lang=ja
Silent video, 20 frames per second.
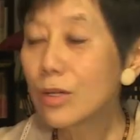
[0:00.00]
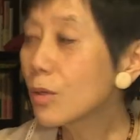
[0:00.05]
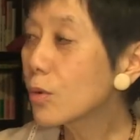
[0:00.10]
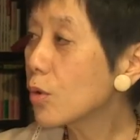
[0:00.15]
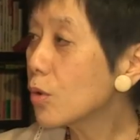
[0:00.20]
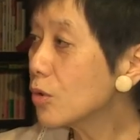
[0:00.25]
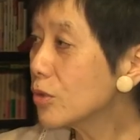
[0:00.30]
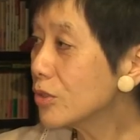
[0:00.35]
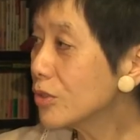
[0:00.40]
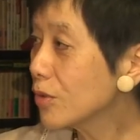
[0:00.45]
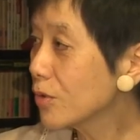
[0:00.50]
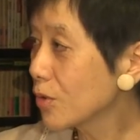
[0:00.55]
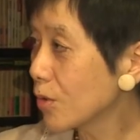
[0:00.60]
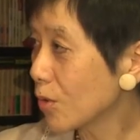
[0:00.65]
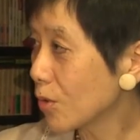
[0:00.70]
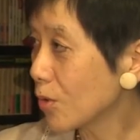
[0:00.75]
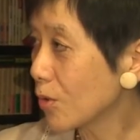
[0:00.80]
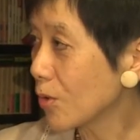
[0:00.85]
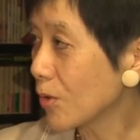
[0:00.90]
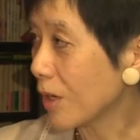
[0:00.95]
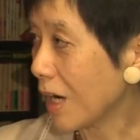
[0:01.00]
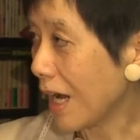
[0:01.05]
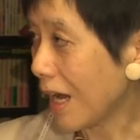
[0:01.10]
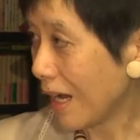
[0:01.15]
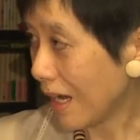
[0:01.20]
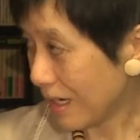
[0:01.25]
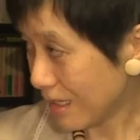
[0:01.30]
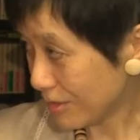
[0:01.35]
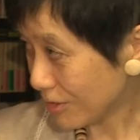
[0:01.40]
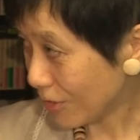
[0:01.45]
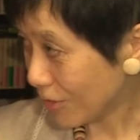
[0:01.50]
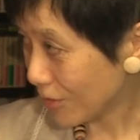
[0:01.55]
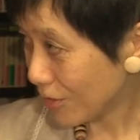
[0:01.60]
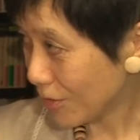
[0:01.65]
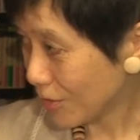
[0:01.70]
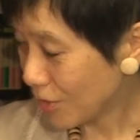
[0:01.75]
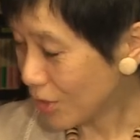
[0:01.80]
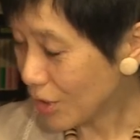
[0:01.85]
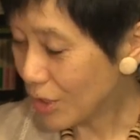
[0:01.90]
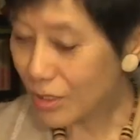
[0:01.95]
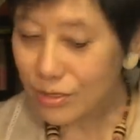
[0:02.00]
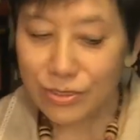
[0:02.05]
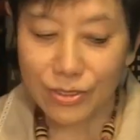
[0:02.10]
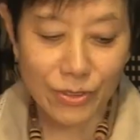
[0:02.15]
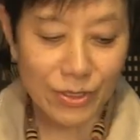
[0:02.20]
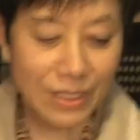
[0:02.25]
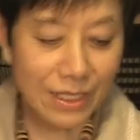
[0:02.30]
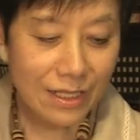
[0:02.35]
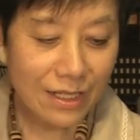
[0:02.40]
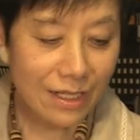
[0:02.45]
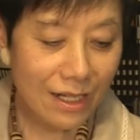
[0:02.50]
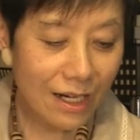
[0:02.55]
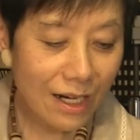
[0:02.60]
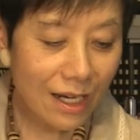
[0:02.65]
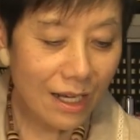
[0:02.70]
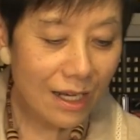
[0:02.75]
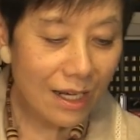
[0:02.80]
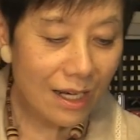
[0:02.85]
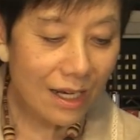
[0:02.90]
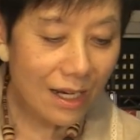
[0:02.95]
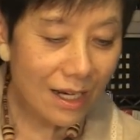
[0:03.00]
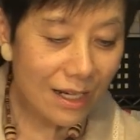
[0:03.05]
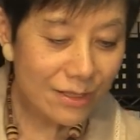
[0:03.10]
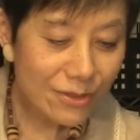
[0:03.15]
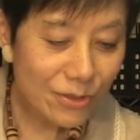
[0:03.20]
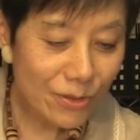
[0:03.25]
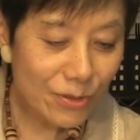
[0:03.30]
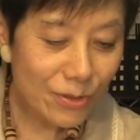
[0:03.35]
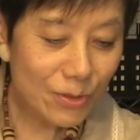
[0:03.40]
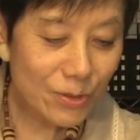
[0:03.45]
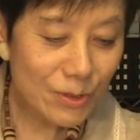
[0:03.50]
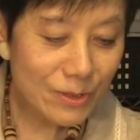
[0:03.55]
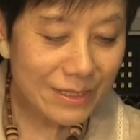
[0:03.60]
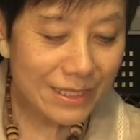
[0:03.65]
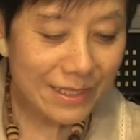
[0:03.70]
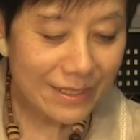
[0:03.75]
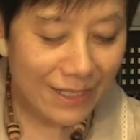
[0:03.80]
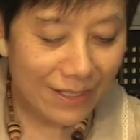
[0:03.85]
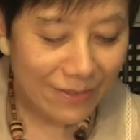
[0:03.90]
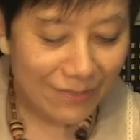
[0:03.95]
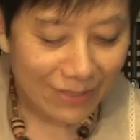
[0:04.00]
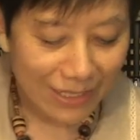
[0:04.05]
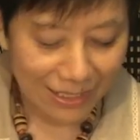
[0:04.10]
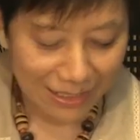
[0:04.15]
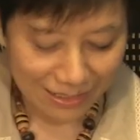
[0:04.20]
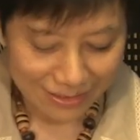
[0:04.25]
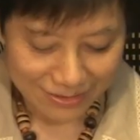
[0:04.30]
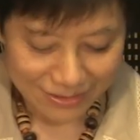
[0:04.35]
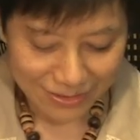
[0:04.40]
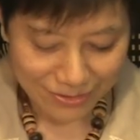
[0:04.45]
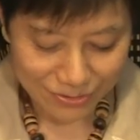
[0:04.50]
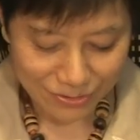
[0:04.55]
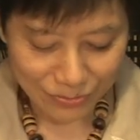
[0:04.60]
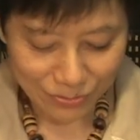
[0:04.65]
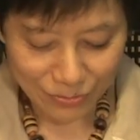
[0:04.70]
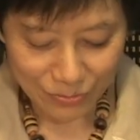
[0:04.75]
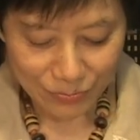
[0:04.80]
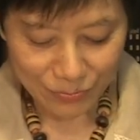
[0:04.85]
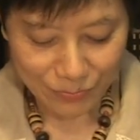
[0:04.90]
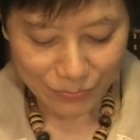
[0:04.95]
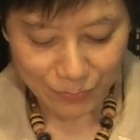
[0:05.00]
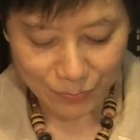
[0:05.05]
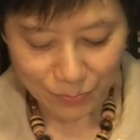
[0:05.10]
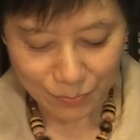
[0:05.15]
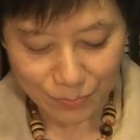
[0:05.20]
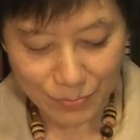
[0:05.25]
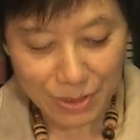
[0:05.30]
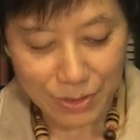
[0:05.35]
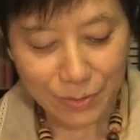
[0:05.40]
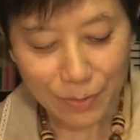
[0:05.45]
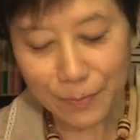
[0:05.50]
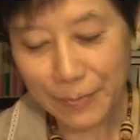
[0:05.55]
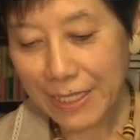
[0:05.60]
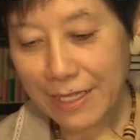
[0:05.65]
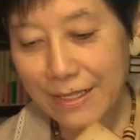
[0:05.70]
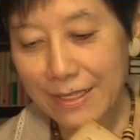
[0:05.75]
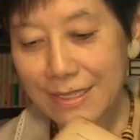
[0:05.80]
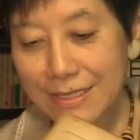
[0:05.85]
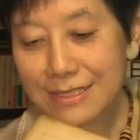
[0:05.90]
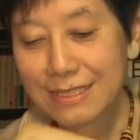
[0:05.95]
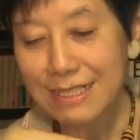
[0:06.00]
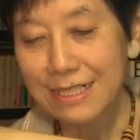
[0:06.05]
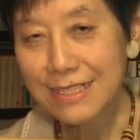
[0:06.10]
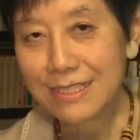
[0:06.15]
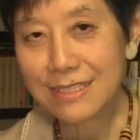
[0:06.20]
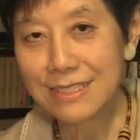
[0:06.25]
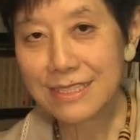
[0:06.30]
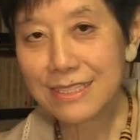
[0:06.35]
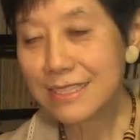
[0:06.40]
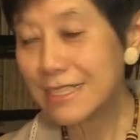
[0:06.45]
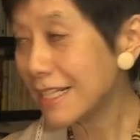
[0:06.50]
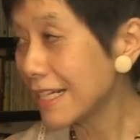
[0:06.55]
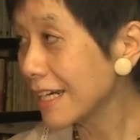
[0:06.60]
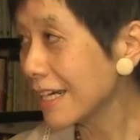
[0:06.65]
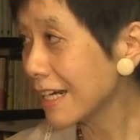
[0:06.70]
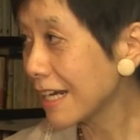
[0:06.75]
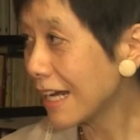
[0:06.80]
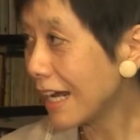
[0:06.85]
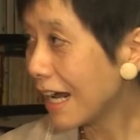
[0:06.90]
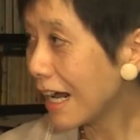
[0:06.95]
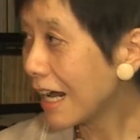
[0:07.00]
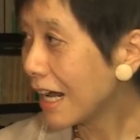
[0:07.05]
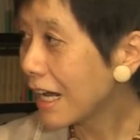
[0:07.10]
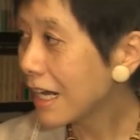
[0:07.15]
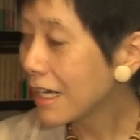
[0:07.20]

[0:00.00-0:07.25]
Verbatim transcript: こういうご本がある。はい、それからあのこちらはその美濃部先生が